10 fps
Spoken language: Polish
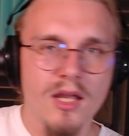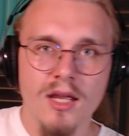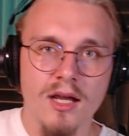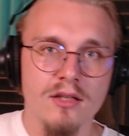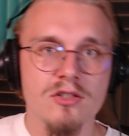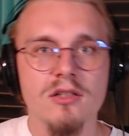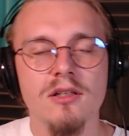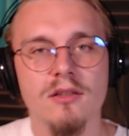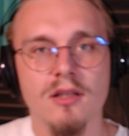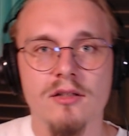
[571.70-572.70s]
A jeżeli
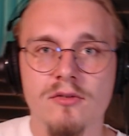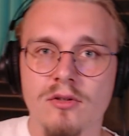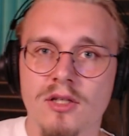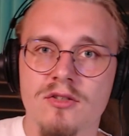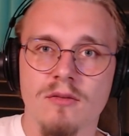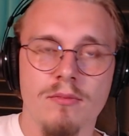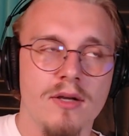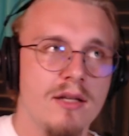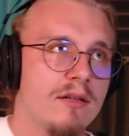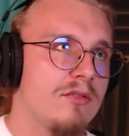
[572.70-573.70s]
interesuje Cię
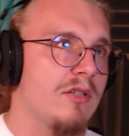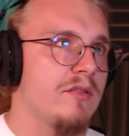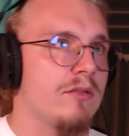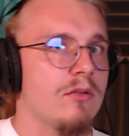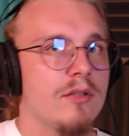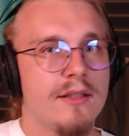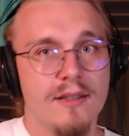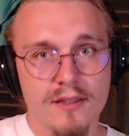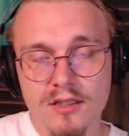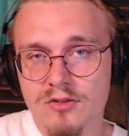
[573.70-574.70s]
bardziej strona
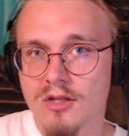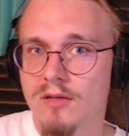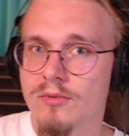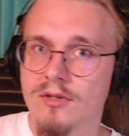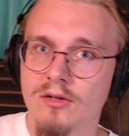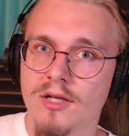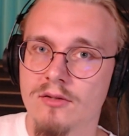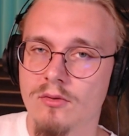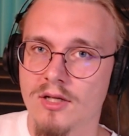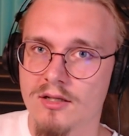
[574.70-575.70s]
techniczna albo tego, jak
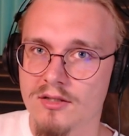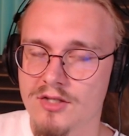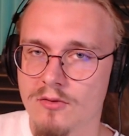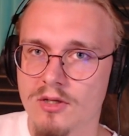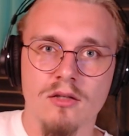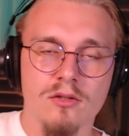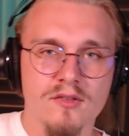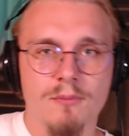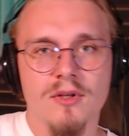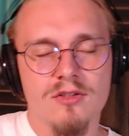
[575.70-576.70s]
drukarka działa, to
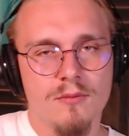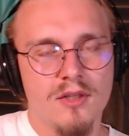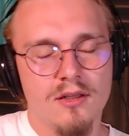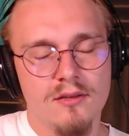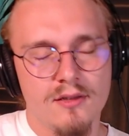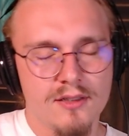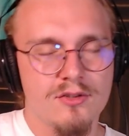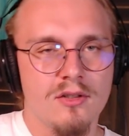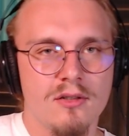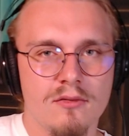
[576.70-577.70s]
zapraszam na
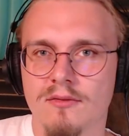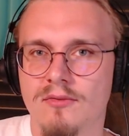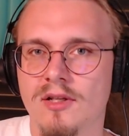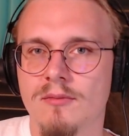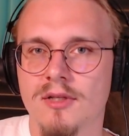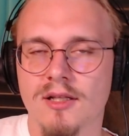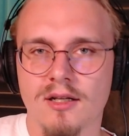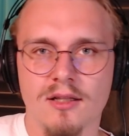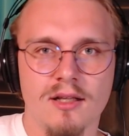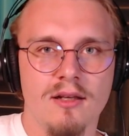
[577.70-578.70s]
nasze filmy na
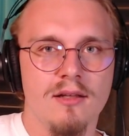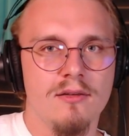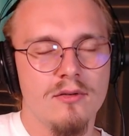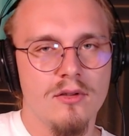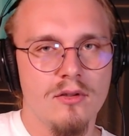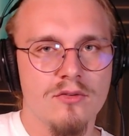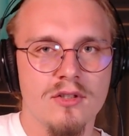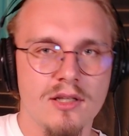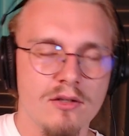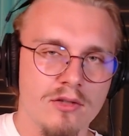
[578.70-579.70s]
kanale odnośnie
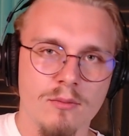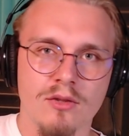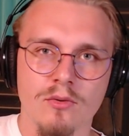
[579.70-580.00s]
tego tematu.